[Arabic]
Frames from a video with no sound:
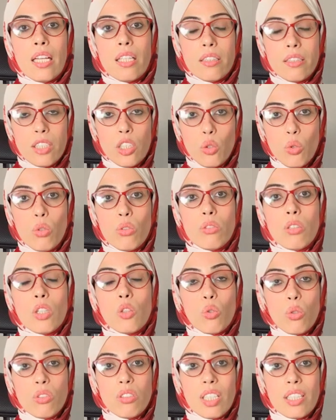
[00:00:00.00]
دي نقطة،
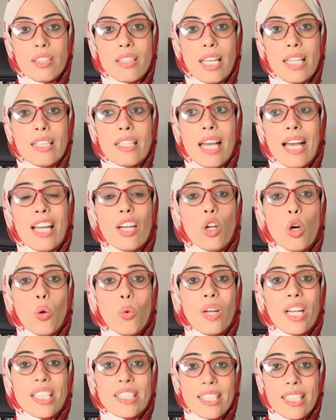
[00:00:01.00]
النقطة التانية هل هو
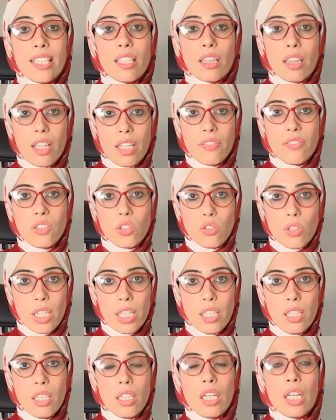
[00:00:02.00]
نتيجة لايف ستايل؟
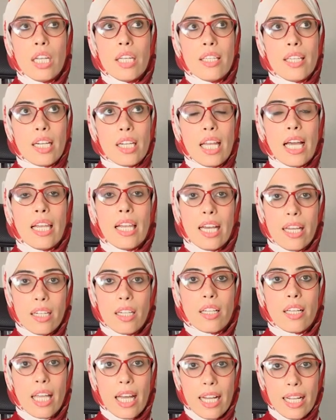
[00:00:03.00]
يعني هل أنا
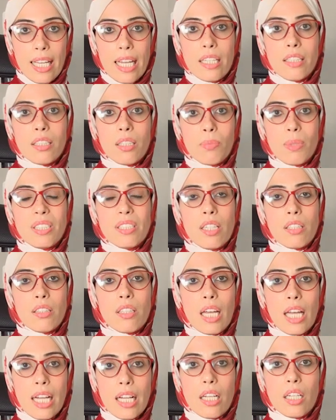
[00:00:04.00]
أكلت مثلا
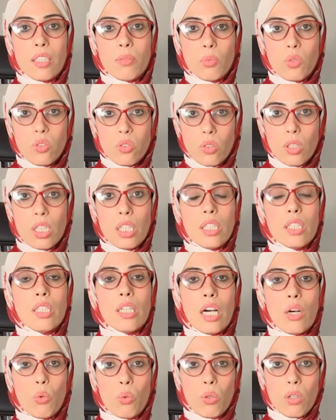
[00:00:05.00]
أكل مش صحي
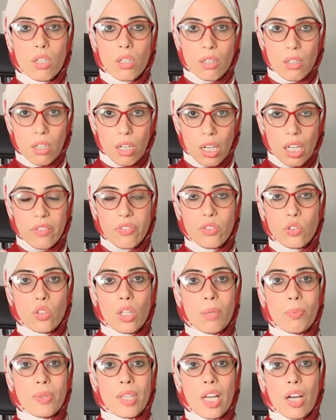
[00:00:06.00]
أو اللايف
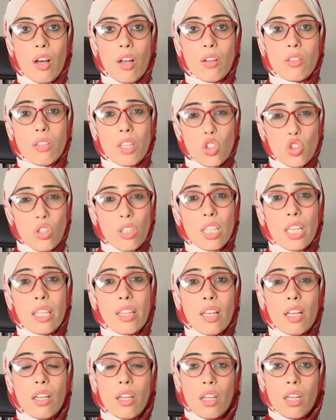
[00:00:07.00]
ستايل بتاعي غلط عشان
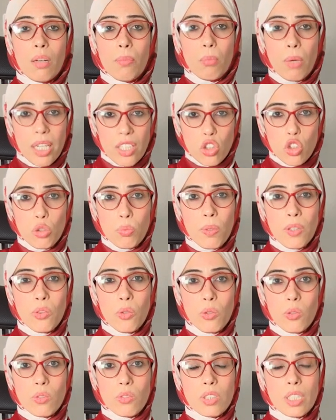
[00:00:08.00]
كده ما عدتش بنتج
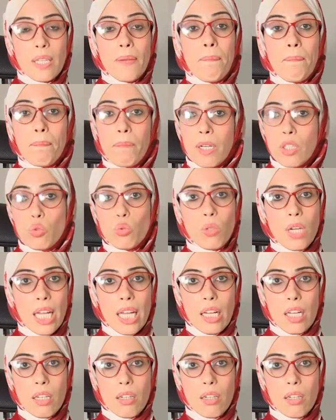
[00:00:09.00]
أنسولين؟ برضه لأ